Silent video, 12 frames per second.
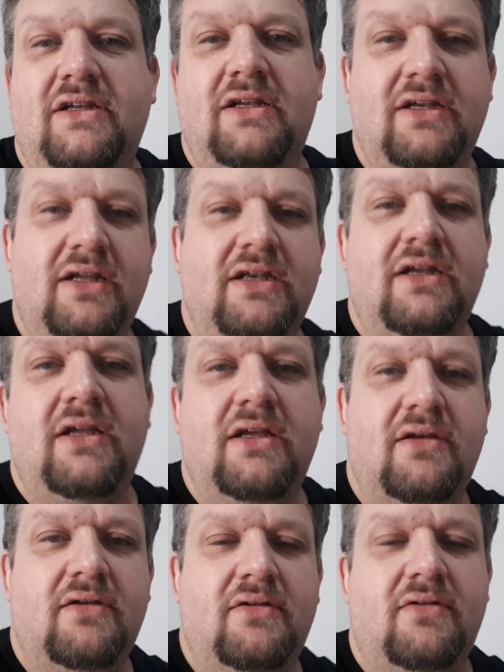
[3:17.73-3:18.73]
ihr, nee, nee,
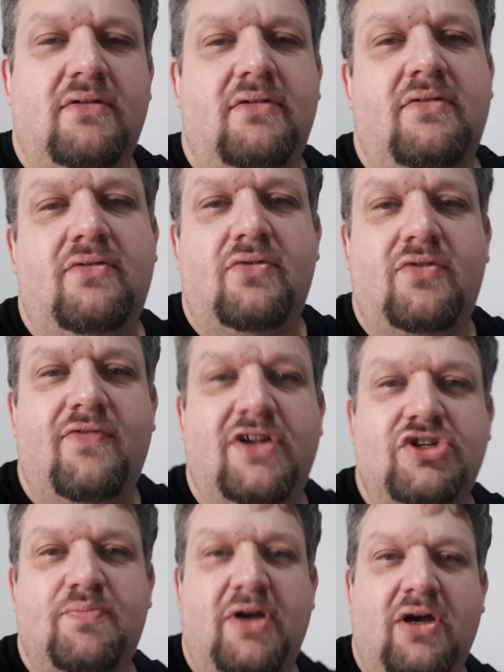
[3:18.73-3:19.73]
äh, so einen
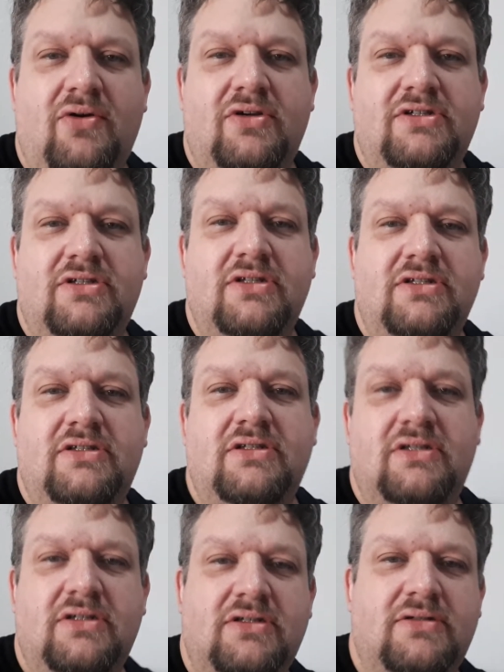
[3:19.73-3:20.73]
Quatsch brauche ich nicht.
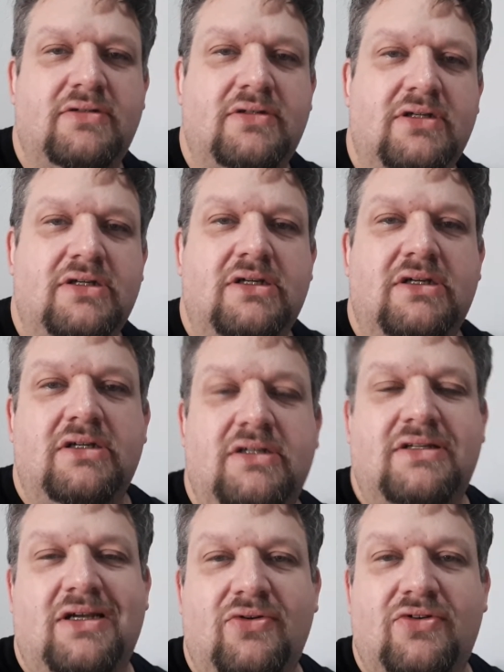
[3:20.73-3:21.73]
Äh,
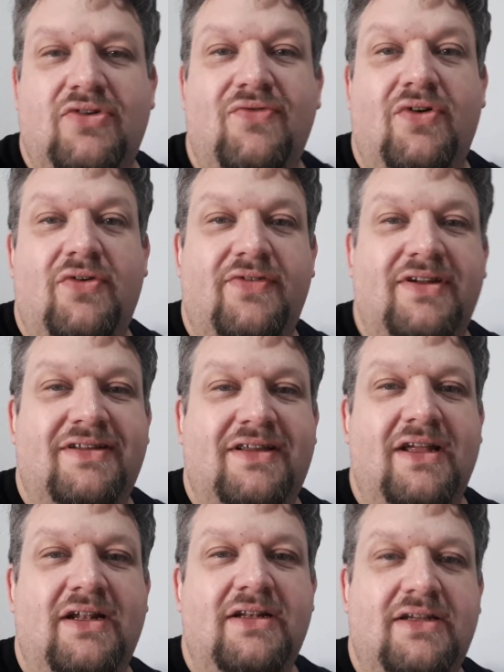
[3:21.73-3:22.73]
rausgeworfenes
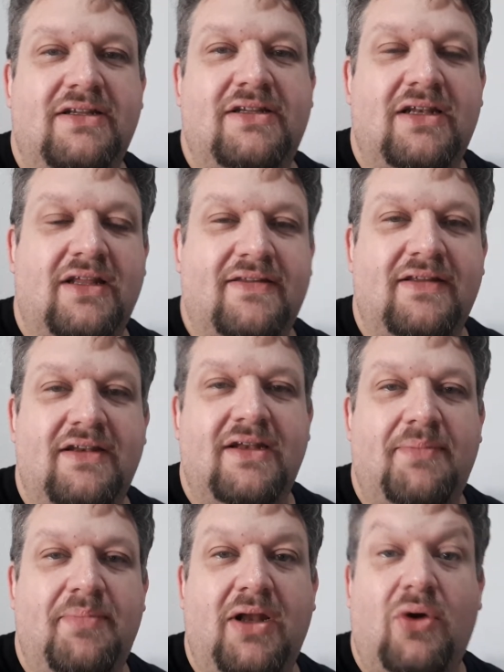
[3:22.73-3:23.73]
Geld, ich lasse in
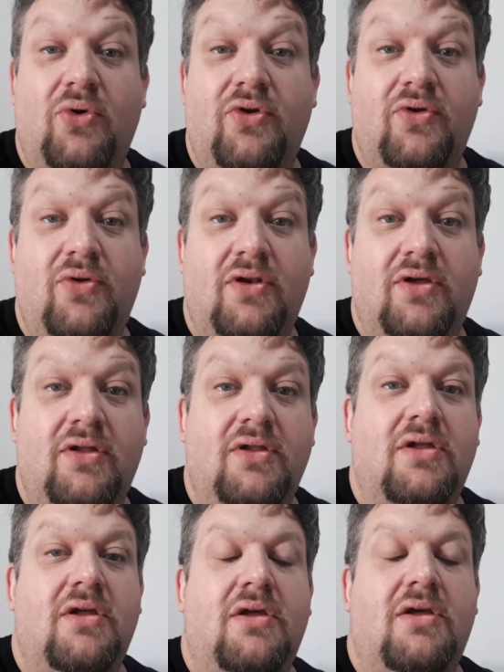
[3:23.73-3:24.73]
der blauen Hülle.
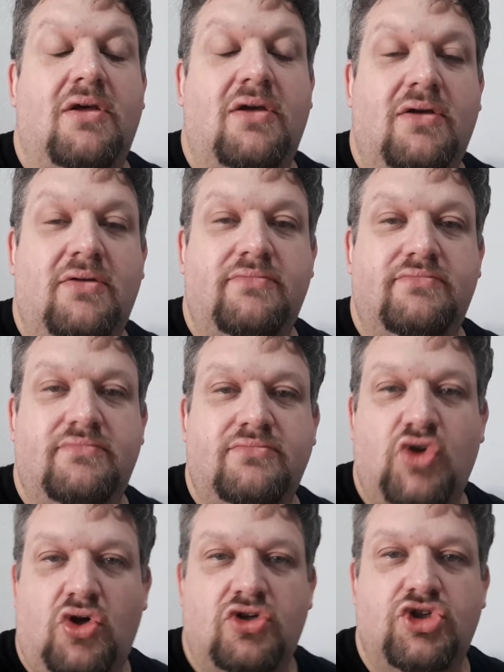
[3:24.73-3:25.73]
Ähm,
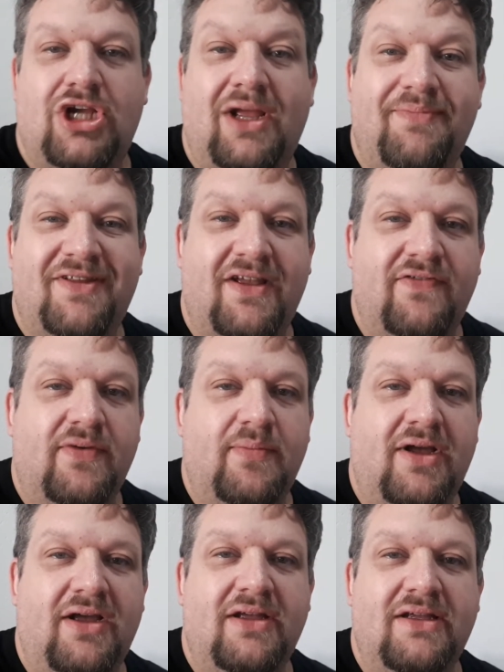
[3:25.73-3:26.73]
ja, schreibt einfach
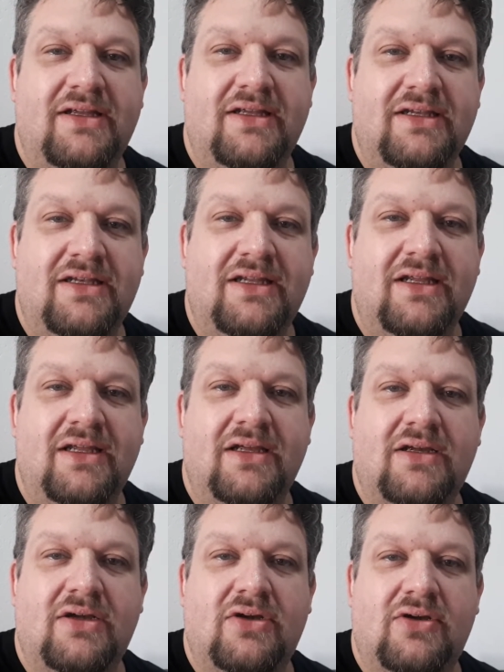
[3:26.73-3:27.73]
mal in die
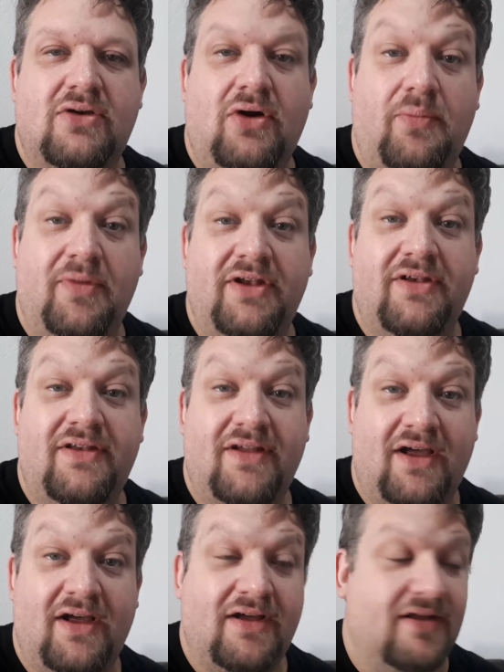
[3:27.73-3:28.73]

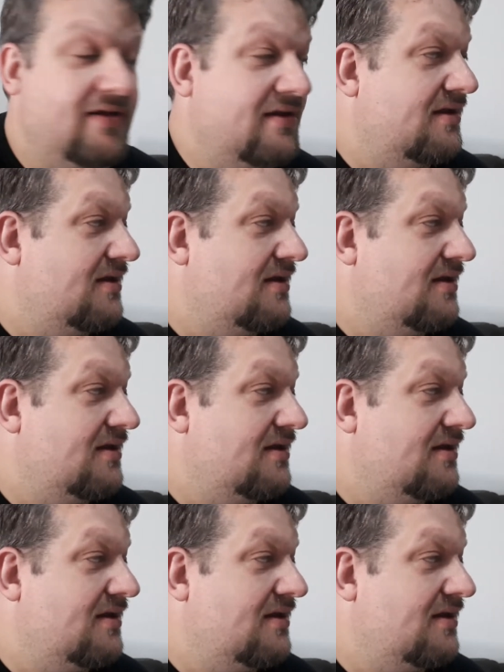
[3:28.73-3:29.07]
Kommentare.